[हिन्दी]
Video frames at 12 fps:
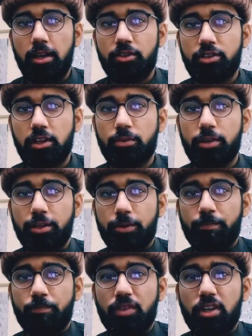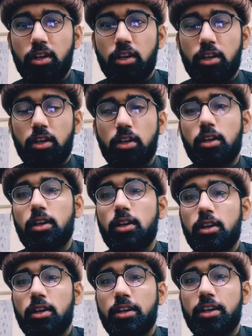हेलो सलामकुम
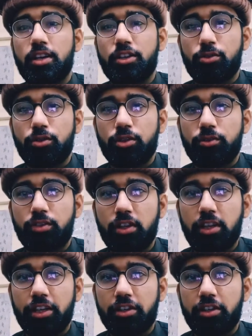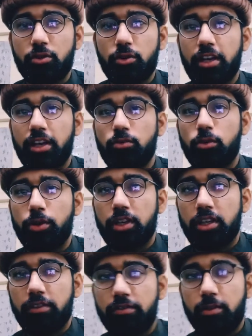छुट्टियों से रिलेटेड जो है वो
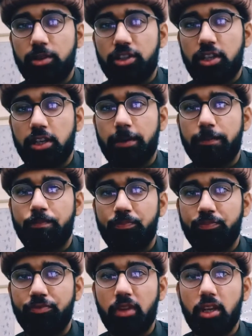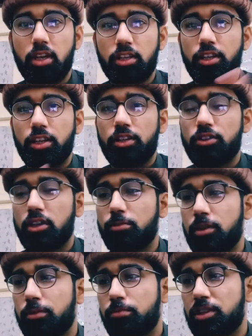एक इन्फॉर्मेशन है uh, कि
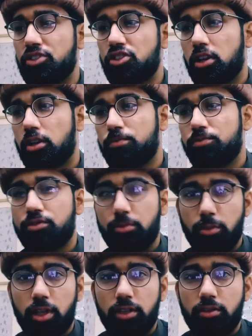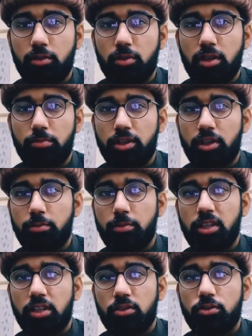जाम पंजाब समेत तमाम पंजाब
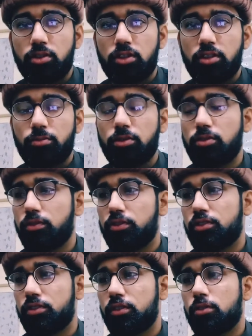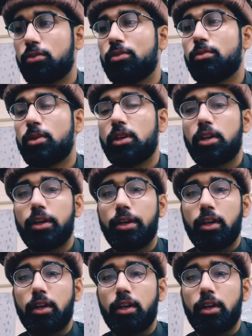भर की जो जितनी भी यूनिवर्सिटीज़ हैं उनमें